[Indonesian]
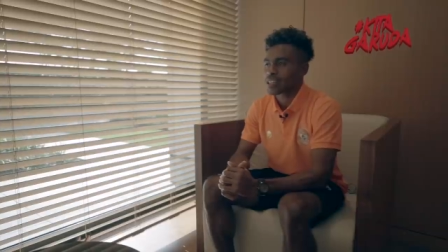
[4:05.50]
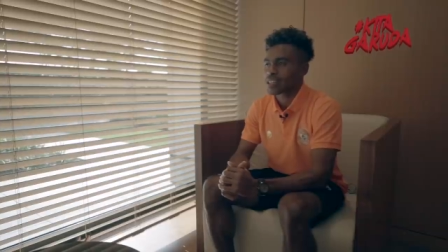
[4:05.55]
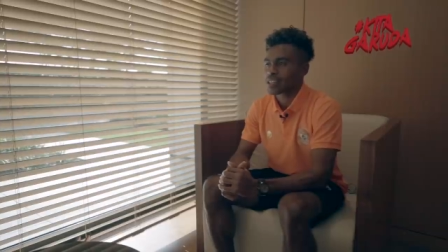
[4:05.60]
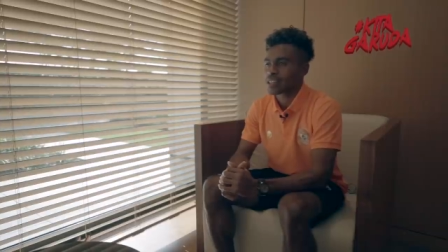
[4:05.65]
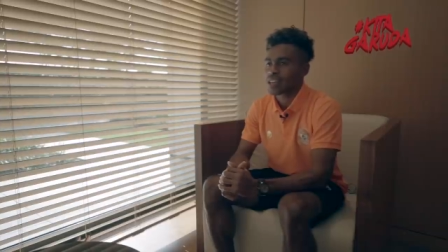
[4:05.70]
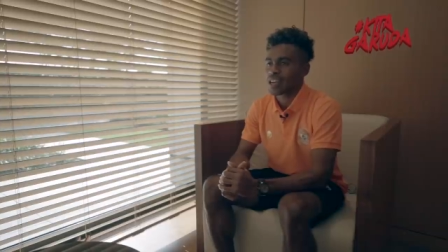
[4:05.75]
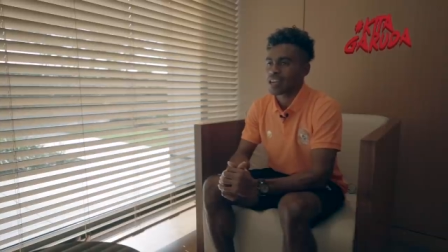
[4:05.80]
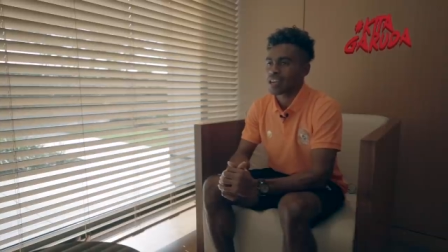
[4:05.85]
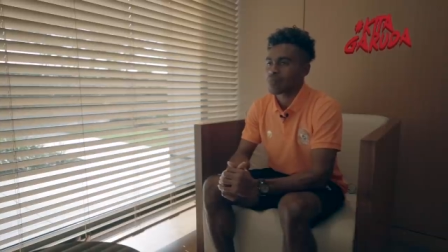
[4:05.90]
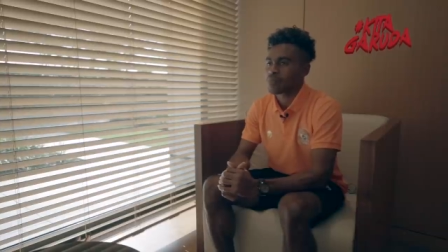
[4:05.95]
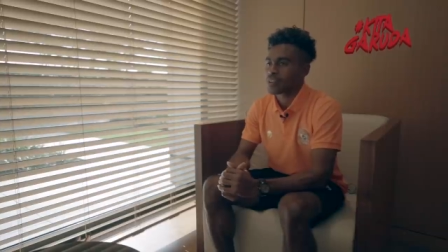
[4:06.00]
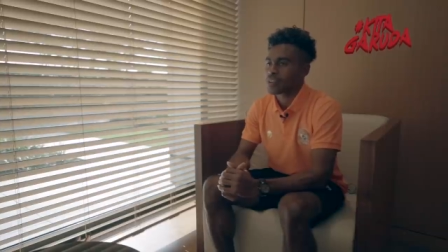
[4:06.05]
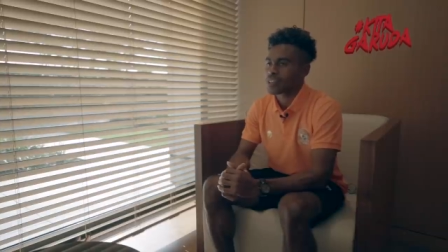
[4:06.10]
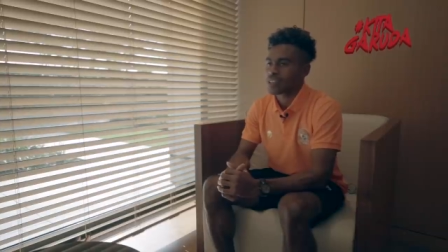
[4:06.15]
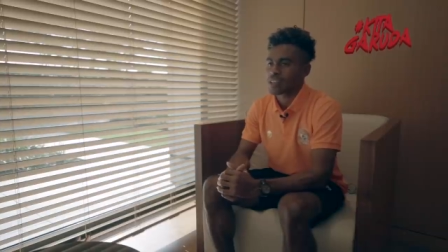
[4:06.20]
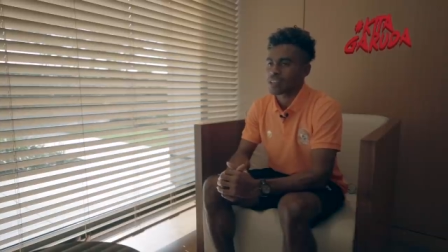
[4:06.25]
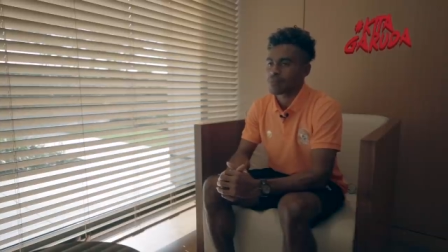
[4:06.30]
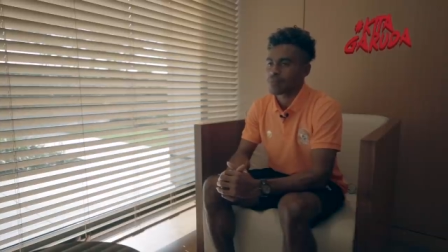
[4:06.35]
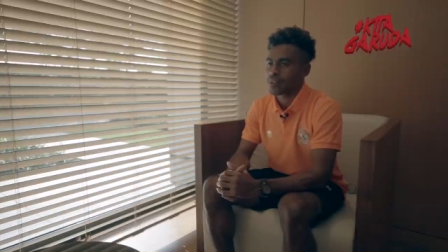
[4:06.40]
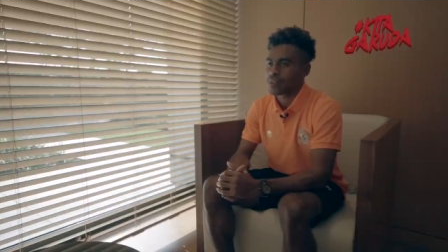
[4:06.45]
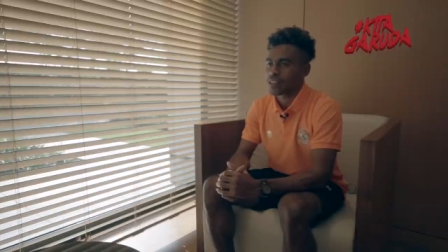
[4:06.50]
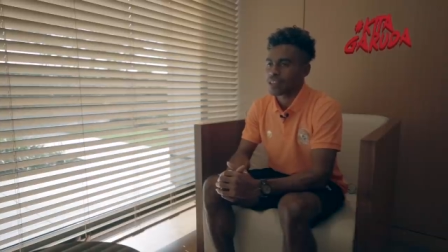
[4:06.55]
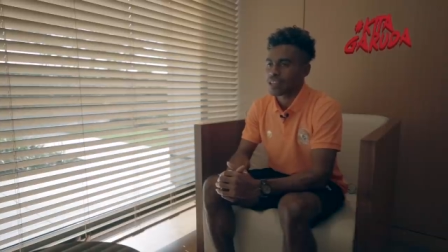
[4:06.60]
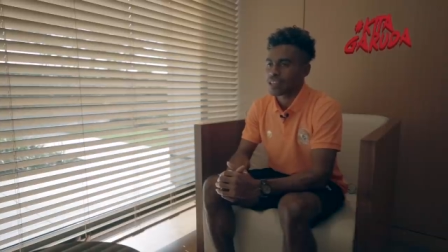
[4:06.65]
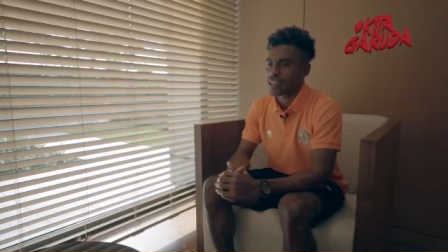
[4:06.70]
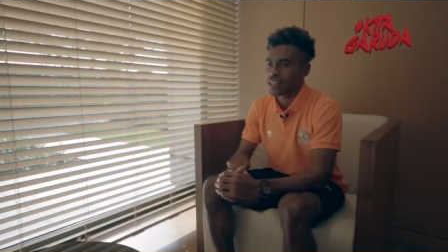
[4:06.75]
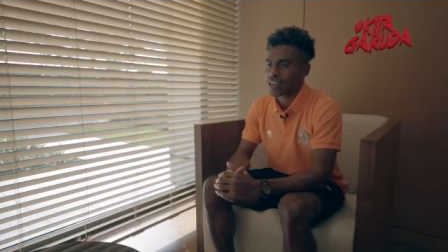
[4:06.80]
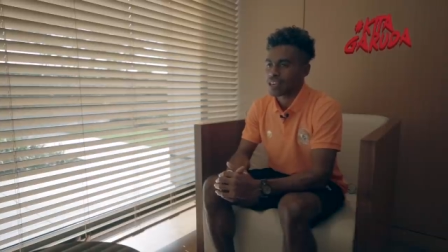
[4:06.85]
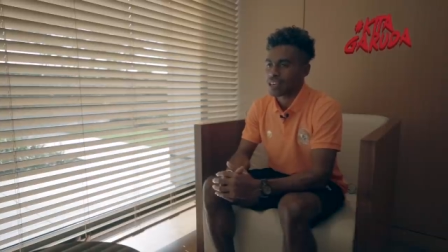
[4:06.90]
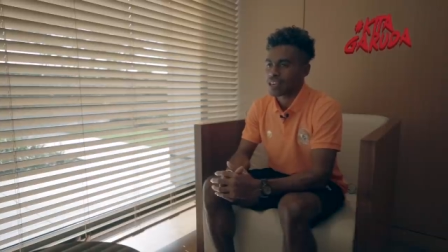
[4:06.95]
tidak akan
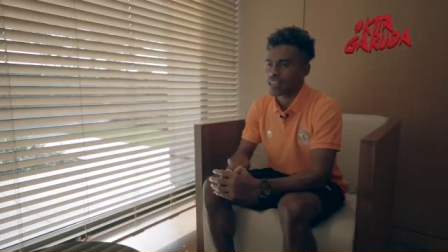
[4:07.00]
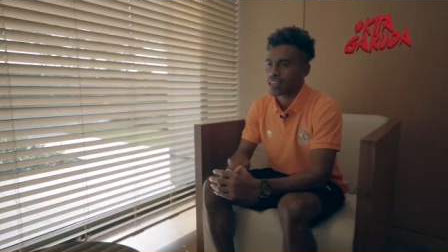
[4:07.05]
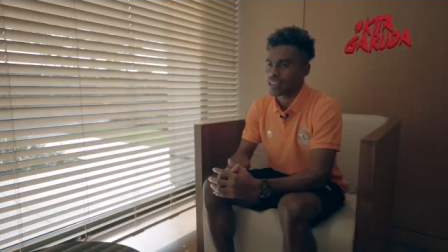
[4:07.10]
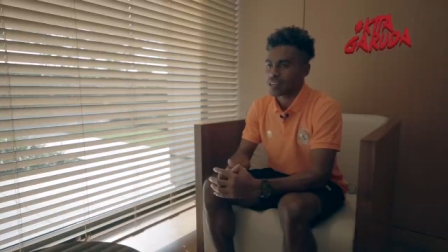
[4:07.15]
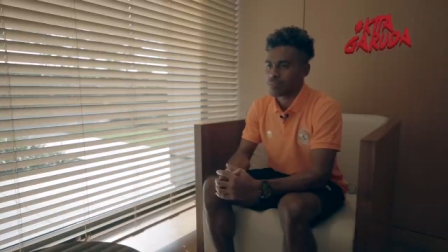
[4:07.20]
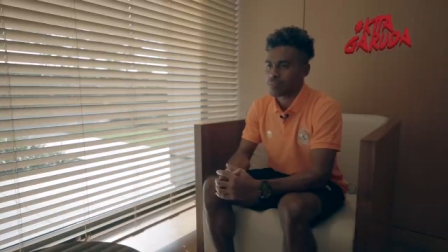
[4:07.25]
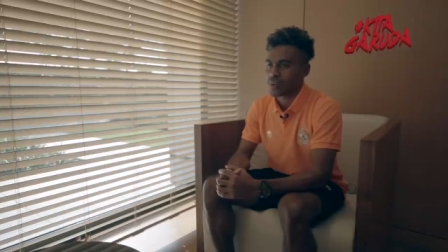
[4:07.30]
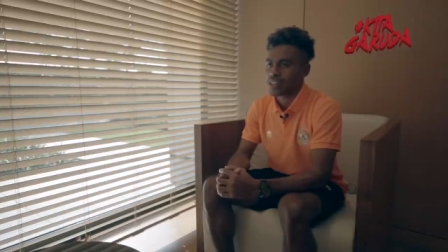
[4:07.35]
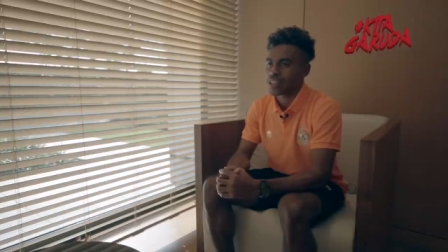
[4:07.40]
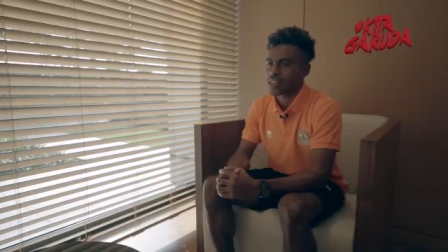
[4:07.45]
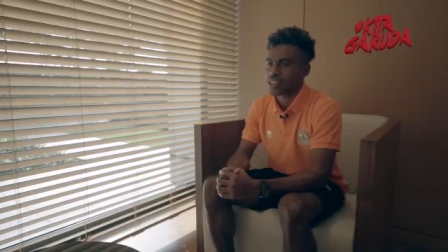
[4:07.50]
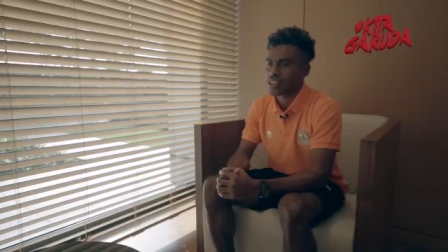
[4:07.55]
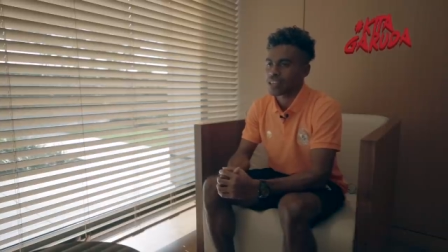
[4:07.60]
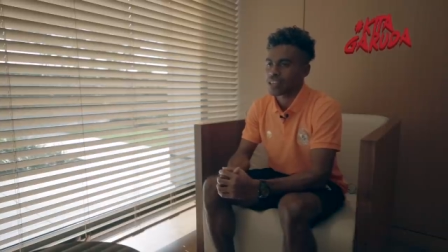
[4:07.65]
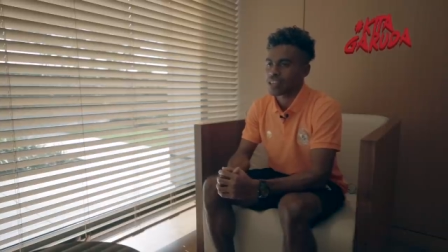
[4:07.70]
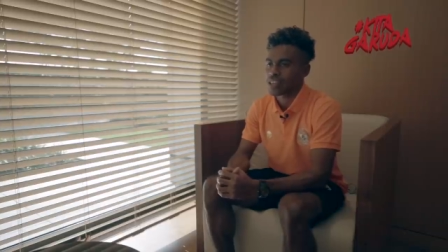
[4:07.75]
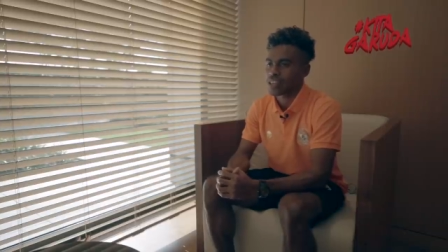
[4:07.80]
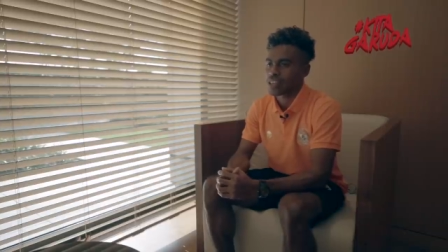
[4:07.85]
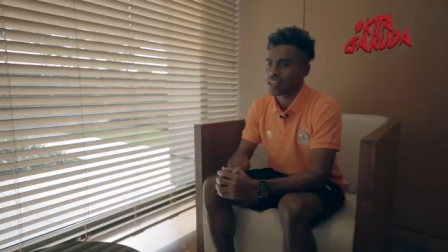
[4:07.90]
menyia-nyiakan kesempatan ini